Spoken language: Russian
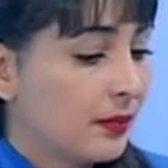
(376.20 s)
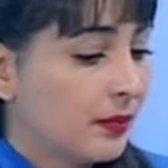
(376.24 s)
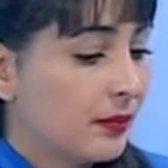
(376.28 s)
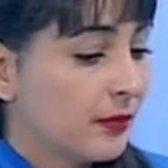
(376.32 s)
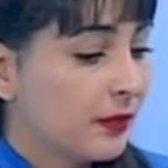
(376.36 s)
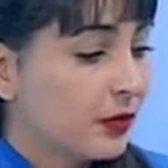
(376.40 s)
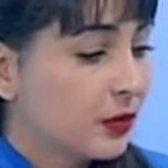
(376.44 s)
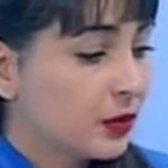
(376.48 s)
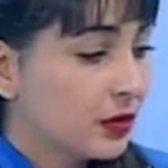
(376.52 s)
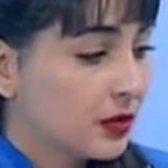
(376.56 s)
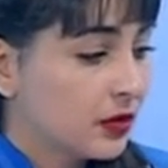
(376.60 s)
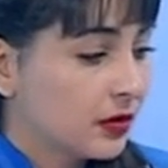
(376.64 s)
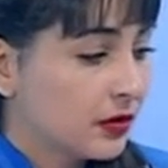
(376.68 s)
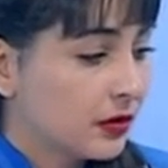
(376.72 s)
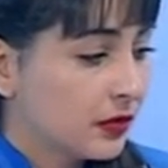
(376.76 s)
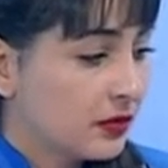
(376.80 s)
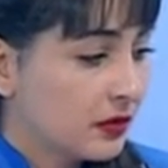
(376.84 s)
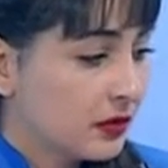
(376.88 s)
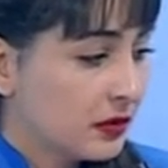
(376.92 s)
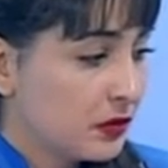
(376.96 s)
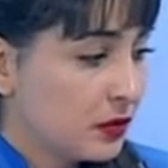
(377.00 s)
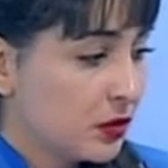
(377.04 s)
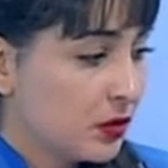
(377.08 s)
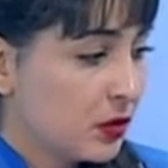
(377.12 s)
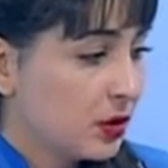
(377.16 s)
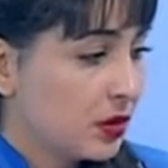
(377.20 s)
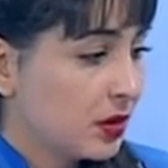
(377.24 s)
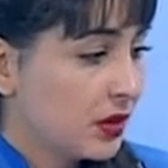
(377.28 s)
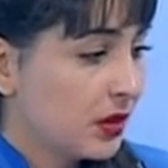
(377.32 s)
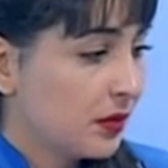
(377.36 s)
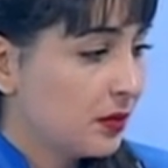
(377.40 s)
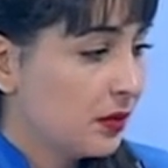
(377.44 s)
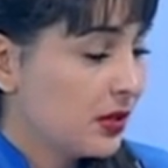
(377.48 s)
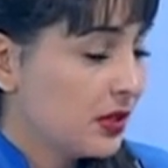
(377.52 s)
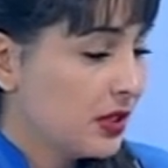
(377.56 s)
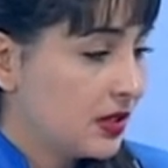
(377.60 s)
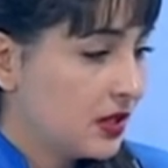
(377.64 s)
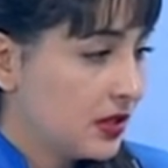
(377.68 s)
Вот вы все это
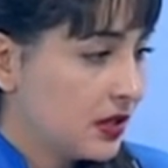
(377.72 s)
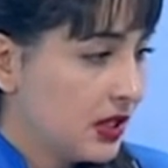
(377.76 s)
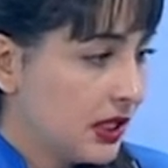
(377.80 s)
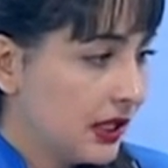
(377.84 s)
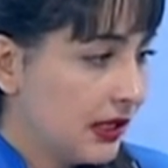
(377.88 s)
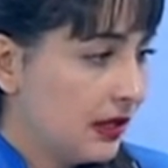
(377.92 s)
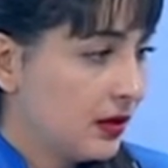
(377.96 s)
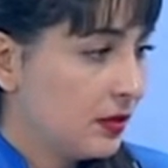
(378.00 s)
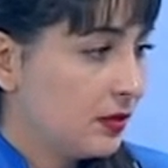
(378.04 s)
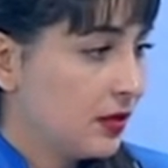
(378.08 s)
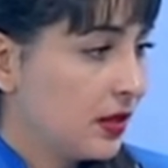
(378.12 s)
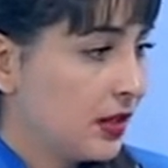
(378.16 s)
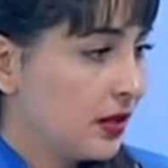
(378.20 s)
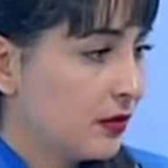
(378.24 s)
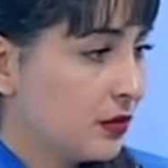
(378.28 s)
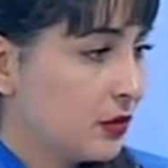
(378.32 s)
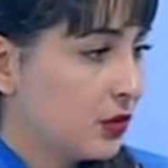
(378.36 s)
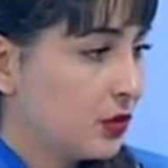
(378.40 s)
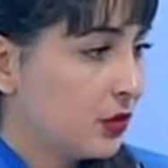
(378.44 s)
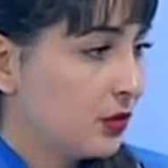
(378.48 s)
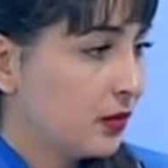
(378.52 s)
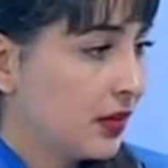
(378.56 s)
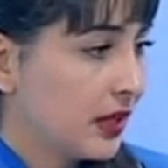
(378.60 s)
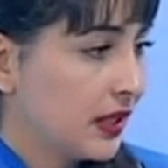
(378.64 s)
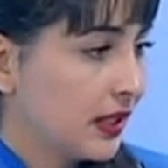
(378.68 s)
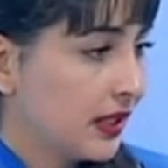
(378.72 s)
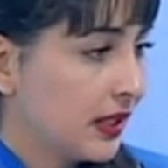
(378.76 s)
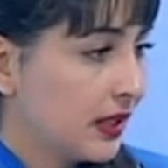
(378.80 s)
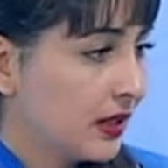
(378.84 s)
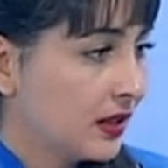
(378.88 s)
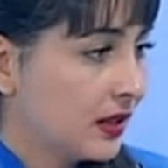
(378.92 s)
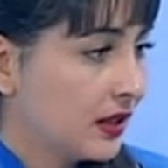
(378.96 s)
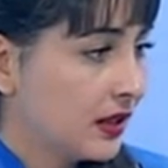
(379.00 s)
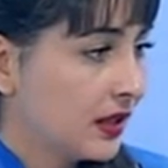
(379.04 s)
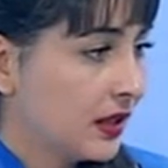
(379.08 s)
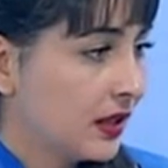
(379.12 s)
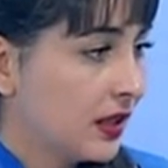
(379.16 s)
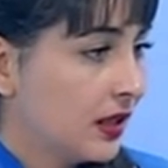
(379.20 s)
объяснили, мне все
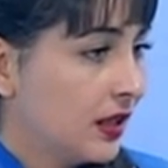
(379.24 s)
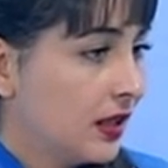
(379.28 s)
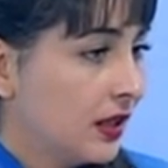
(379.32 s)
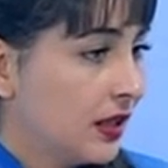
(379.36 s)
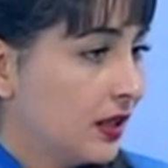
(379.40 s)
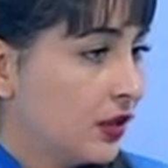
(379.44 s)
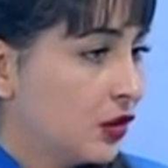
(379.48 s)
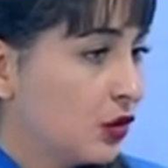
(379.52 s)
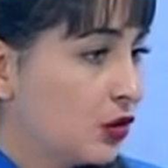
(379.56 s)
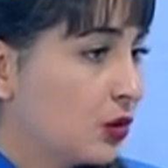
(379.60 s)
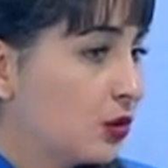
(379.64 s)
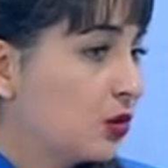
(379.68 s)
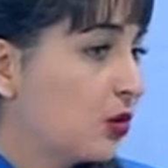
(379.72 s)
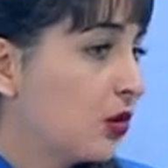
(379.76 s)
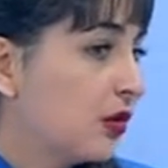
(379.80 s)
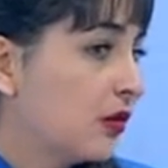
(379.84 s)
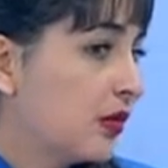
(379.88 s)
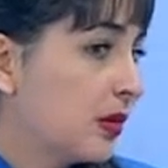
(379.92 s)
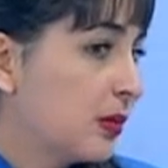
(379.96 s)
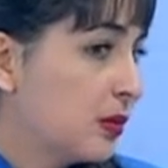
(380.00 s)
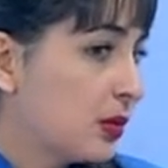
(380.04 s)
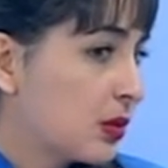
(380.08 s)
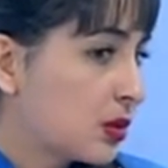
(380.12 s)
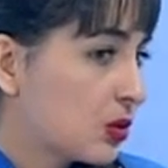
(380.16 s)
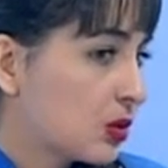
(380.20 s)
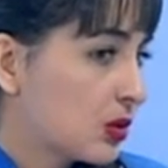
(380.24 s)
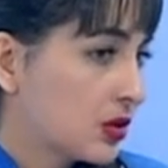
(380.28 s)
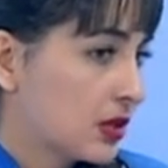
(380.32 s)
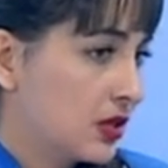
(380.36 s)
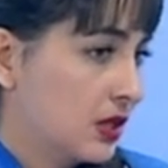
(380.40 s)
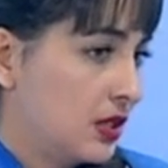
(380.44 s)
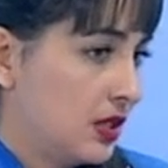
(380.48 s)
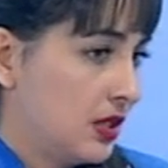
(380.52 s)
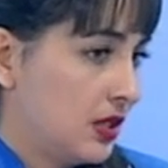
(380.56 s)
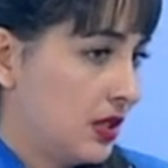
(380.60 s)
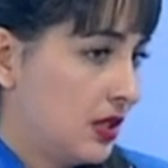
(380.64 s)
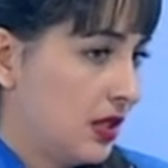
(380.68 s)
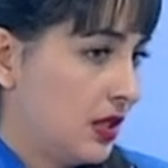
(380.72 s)
понятно. Другой вопрос
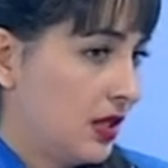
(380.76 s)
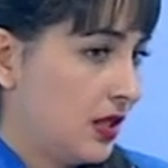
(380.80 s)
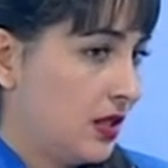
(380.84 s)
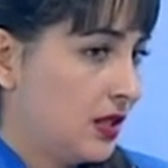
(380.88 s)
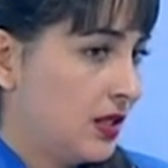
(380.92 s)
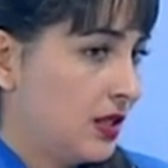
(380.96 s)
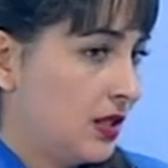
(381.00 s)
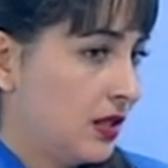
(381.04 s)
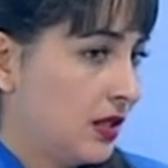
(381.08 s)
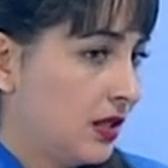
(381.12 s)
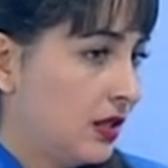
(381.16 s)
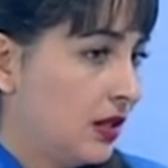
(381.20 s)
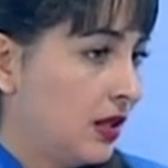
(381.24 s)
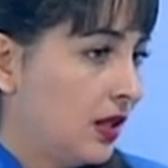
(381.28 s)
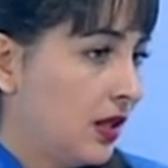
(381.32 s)
интересен.